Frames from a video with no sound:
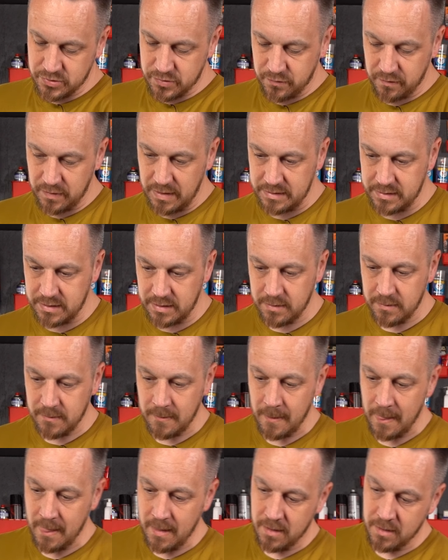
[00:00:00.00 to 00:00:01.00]
szuflady
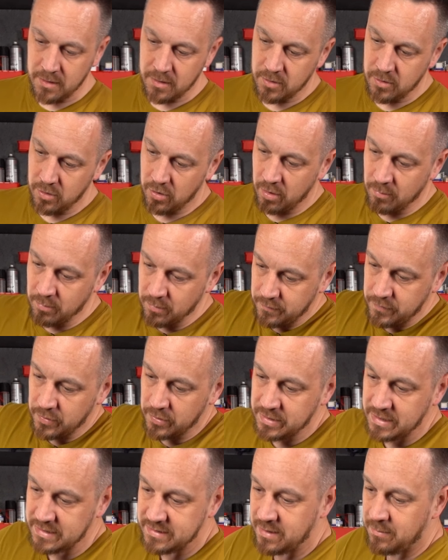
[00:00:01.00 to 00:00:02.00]

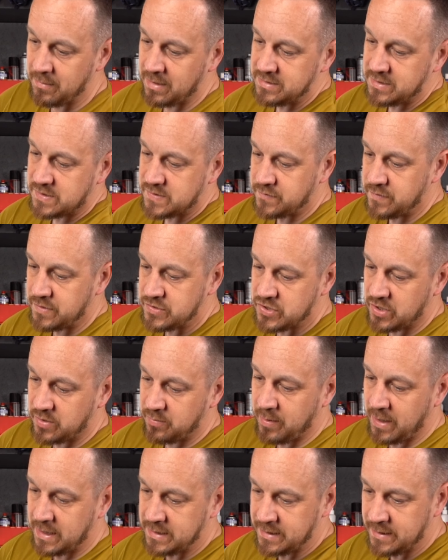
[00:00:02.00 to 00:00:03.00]
omówione, temat jest
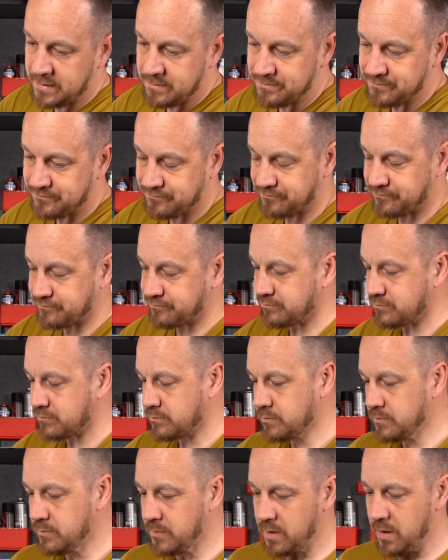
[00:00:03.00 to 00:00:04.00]
wyczerpany.
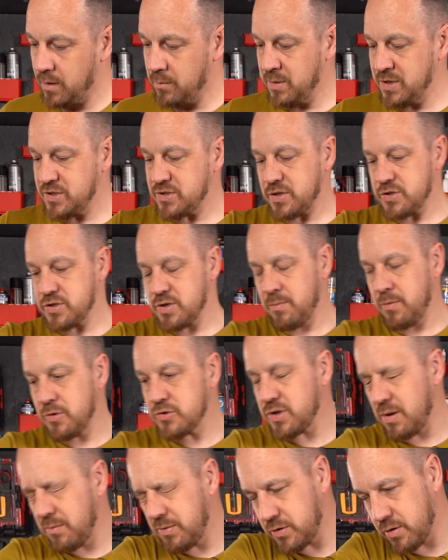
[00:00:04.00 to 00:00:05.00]
Myślę, że
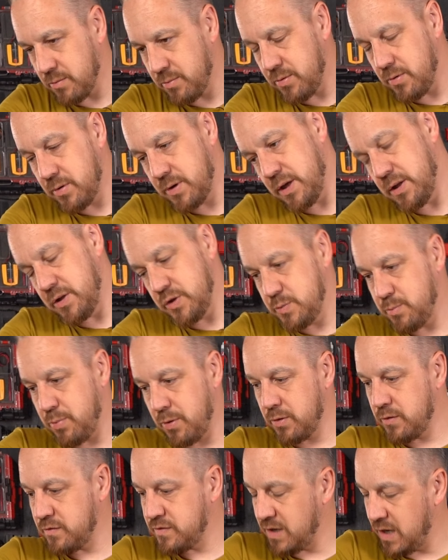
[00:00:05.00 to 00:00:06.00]
można by to było kiedyś
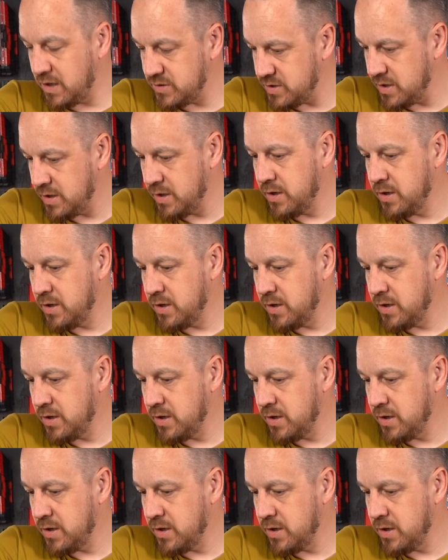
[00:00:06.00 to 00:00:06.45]
porównać